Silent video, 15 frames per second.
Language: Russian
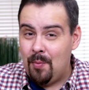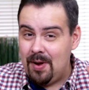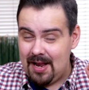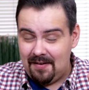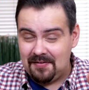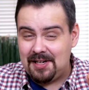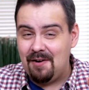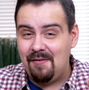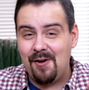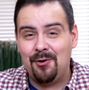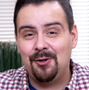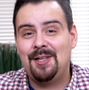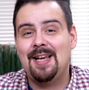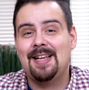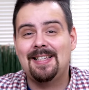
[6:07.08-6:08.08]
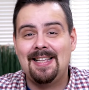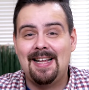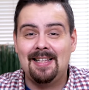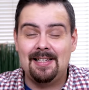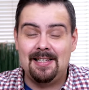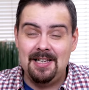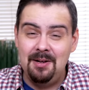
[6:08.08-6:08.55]
У меня в сковородке
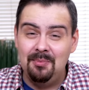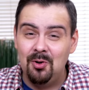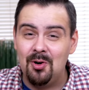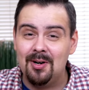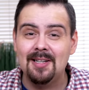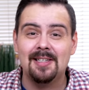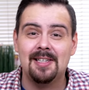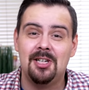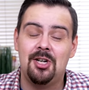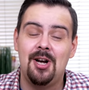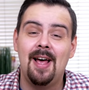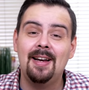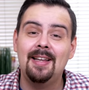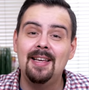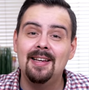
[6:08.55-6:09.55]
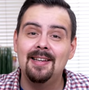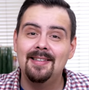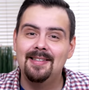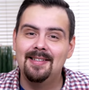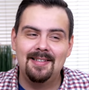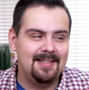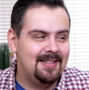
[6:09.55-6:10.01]
осталось немного зажарки,
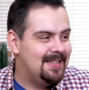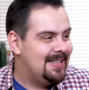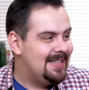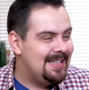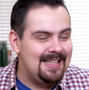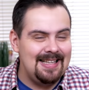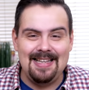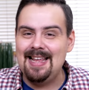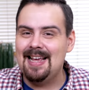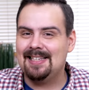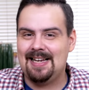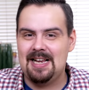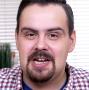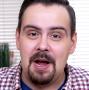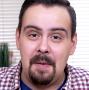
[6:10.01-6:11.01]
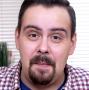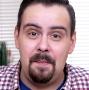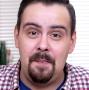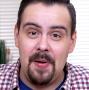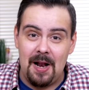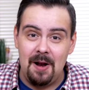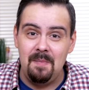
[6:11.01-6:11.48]
несколько
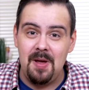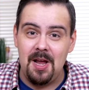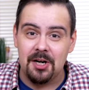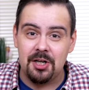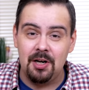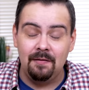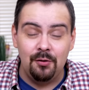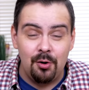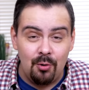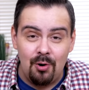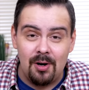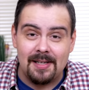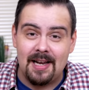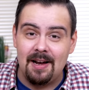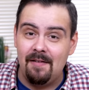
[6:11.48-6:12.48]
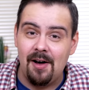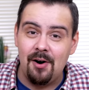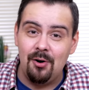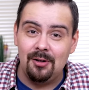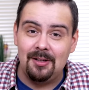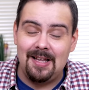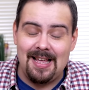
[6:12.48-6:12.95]
пельмешек в другой
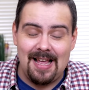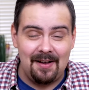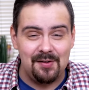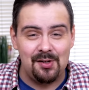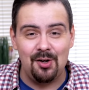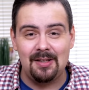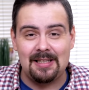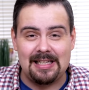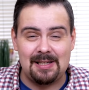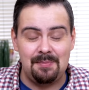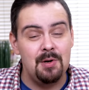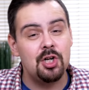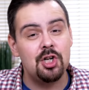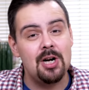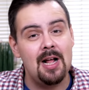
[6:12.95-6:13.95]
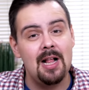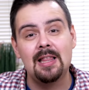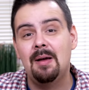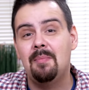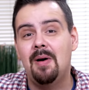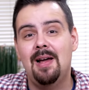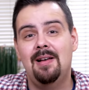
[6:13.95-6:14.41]
сковородке. Я все это смешал,
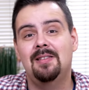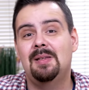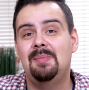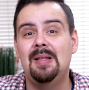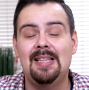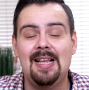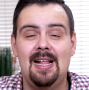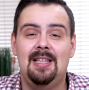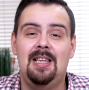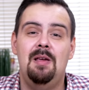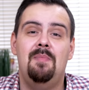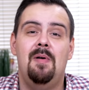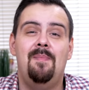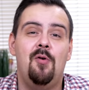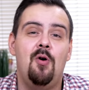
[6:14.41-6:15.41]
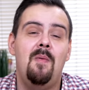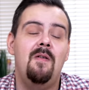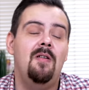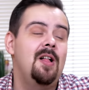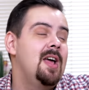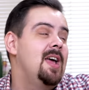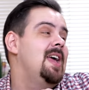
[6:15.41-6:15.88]
добавил сметанки и
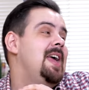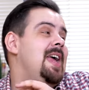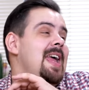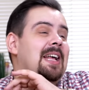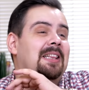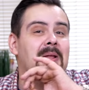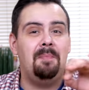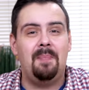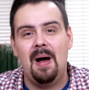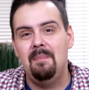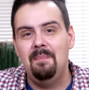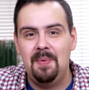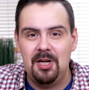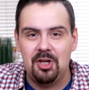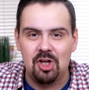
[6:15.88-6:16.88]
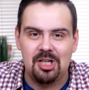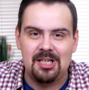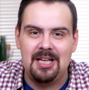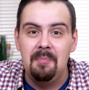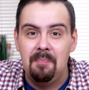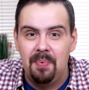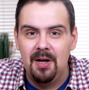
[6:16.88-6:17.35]
попробовал. Это
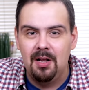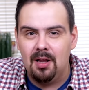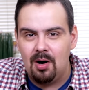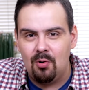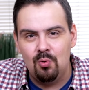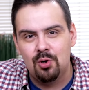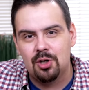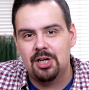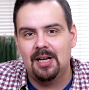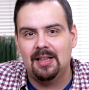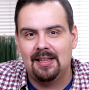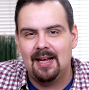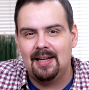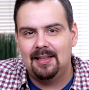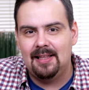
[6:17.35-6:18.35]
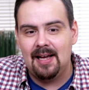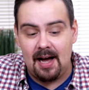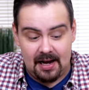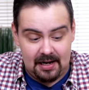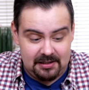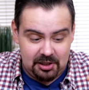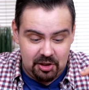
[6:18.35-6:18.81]
бомбически было уже
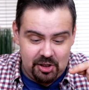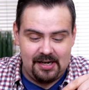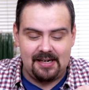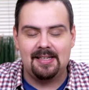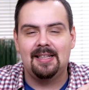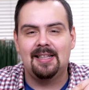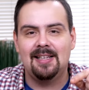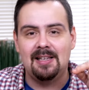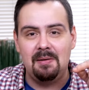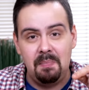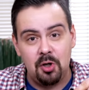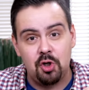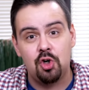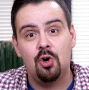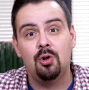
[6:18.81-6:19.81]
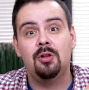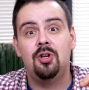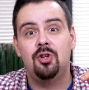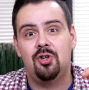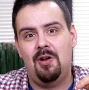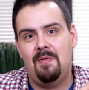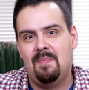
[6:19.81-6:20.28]
тогда. А сейчас это запеченное
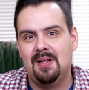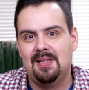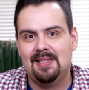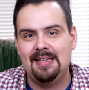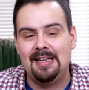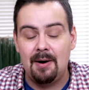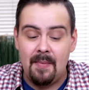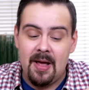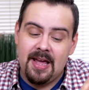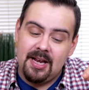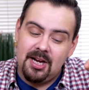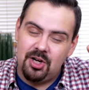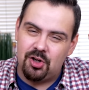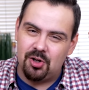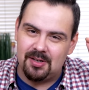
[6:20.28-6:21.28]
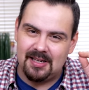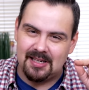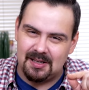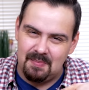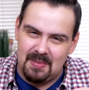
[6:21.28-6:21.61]
еще и под сыром, еще со